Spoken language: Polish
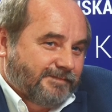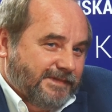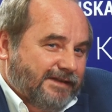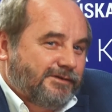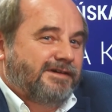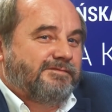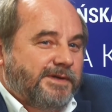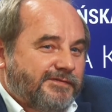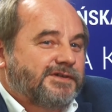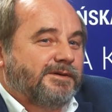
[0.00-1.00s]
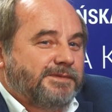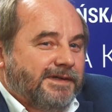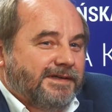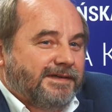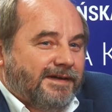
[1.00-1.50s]
Ja trochę wbrew
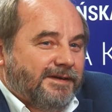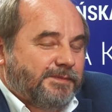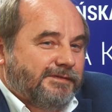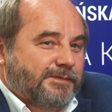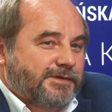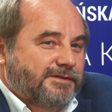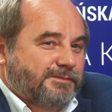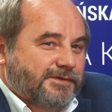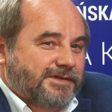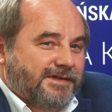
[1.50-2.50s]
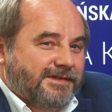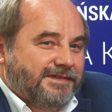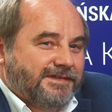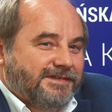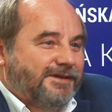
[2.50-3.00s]
sobie, ale powiem, że to może
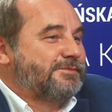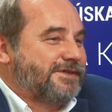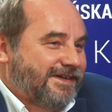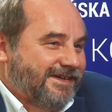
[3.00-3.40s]
i dobrze.